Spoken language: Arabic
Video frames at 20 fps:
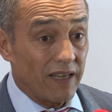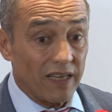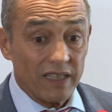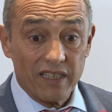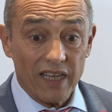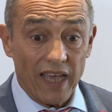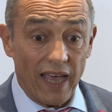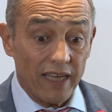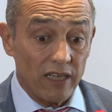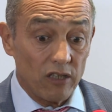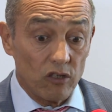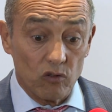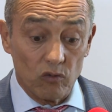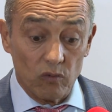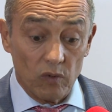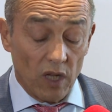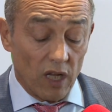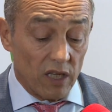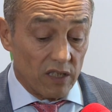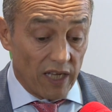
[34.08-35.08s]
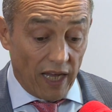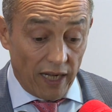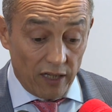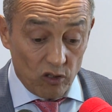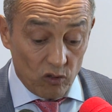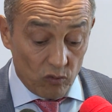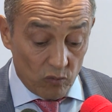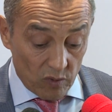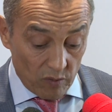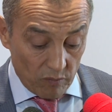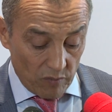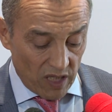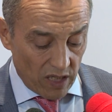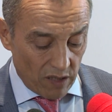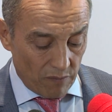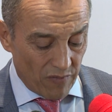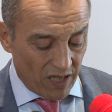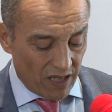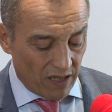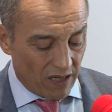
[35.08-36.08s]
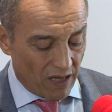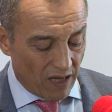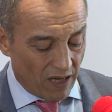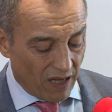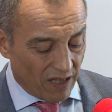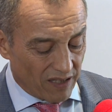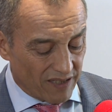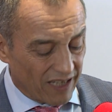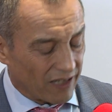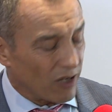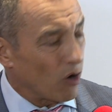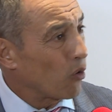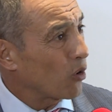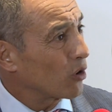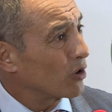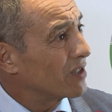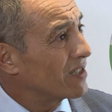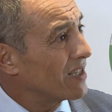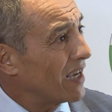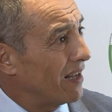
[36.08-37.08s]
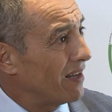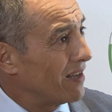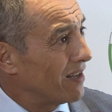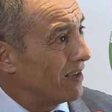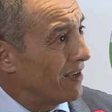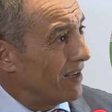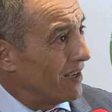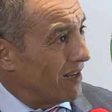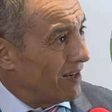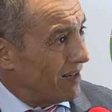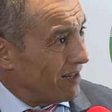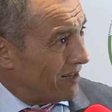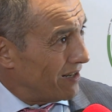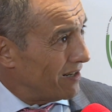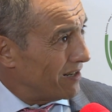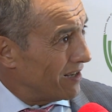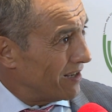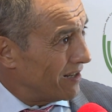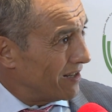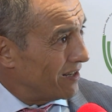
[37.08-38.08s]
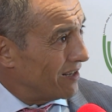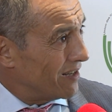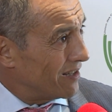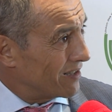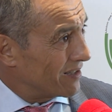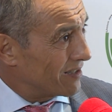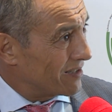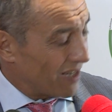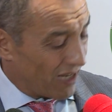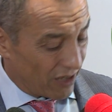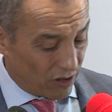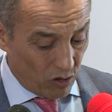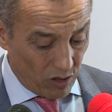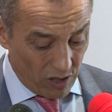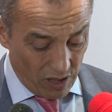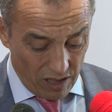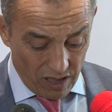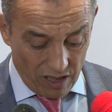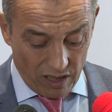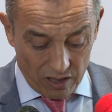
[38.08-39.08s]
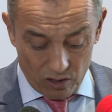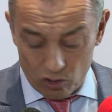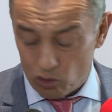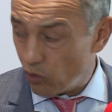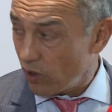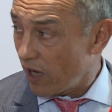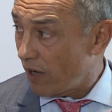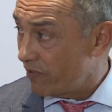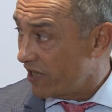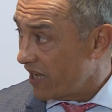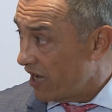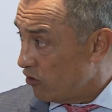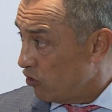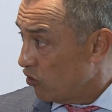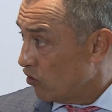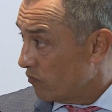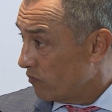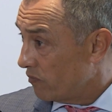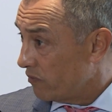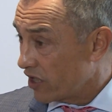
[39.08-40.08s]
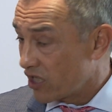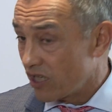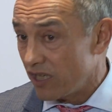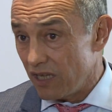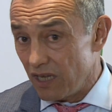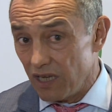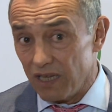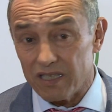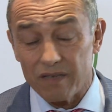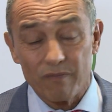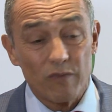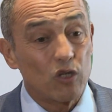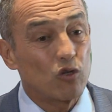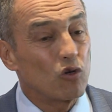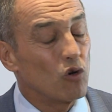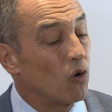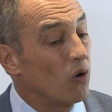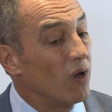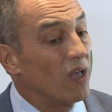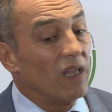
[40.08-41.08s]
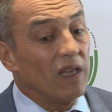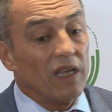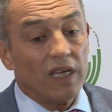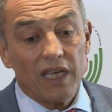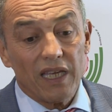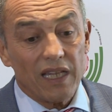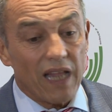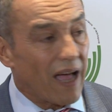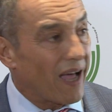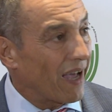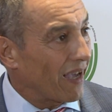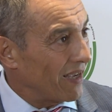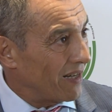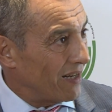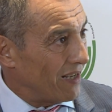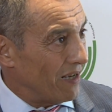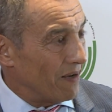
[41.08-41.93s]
تيعانيو تيعانيو من من تدهور نتاع نتاع التراب ديالهم باش سميتو الى اخره